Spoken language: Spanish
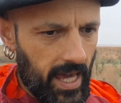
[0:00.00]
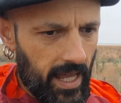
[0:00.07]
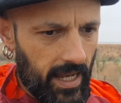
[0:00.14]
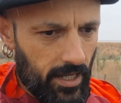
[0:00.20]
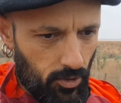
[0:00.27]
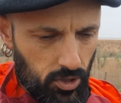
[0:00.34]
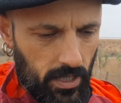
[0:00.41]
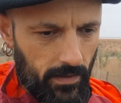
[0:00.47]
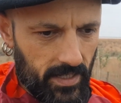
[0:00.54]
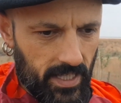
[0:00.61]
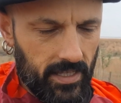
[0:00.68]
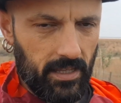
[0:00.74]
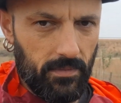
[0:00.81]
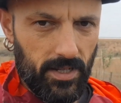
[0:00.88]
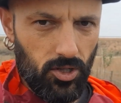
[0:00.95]
Les gusta
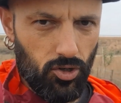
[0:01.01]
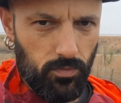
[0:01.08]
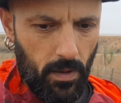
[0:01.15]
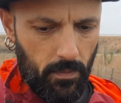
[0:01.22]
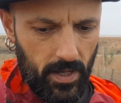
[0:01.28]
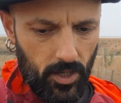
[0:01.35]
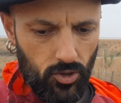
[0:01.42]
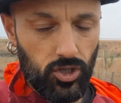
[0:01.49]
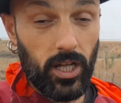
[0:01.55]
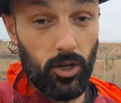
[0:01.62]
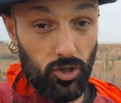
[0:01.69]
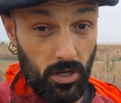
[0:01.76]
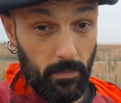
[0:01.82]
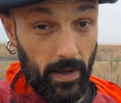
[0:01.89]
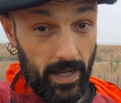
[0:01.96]
bastante más los pepinos, que lo
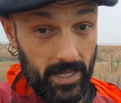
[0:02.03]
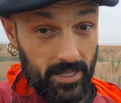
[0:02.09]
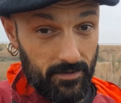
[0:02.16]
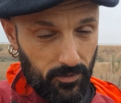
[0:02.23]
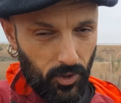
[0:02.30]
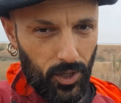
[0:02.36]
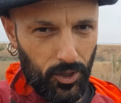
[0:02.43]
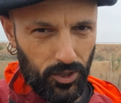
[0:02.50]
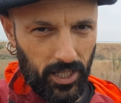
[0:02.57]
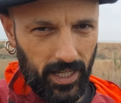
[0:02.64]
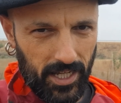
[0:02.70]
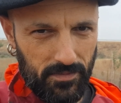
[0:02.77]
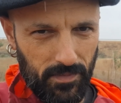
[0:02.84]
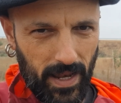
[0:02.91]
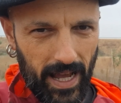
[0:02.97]
sepáis. Cuando
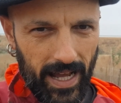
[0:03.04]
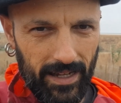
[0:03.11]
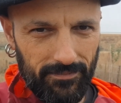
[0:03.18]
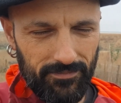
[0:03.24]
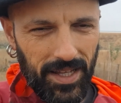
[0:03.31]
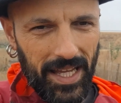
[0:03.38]
tengáis plaga,